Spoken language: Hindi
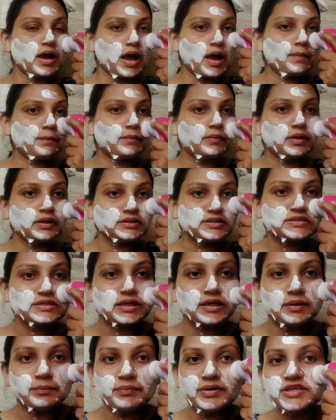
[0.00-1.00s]
आप
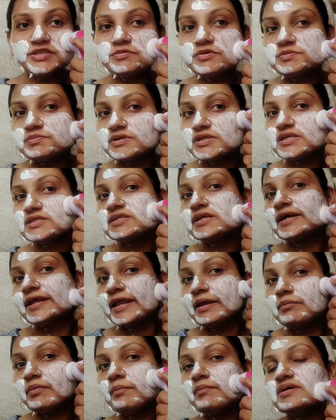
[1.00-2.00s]
जैसे कि बीच बीच में जैसे
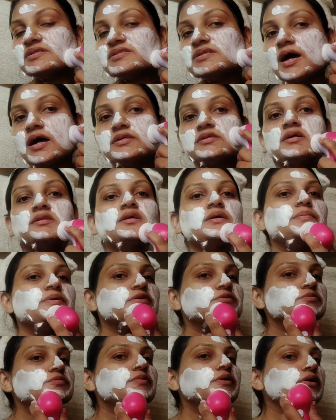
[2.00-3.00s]
क्रीम हम मसाज करते हैं
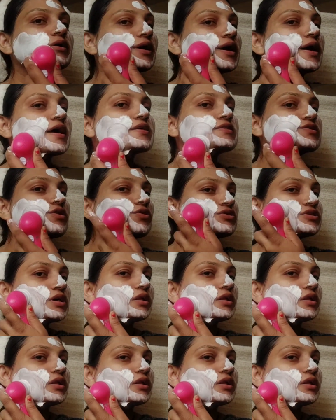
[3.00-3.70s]
बीच में ड्राई सा हो